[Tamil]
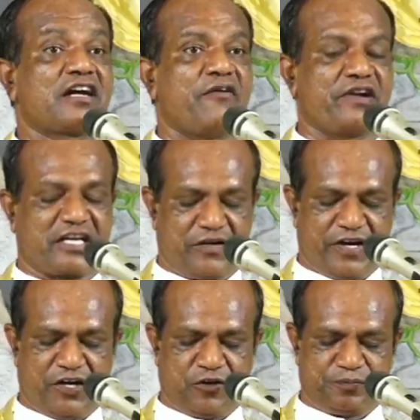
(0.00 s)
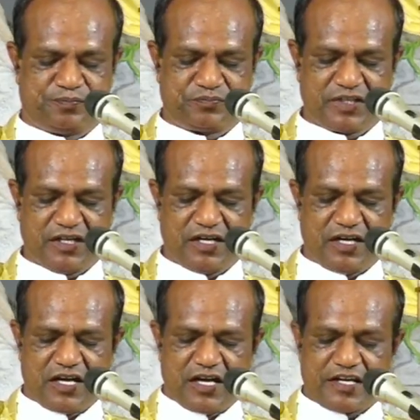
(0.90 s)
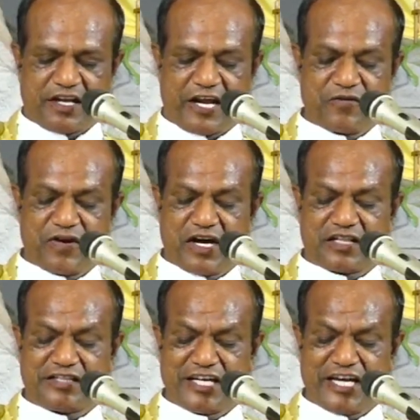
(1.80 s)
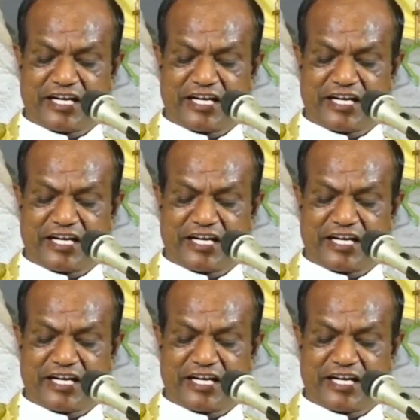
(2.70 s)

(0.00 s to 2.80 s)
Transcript: கவனிக்க வேண்டும் இறை வார்த்தையை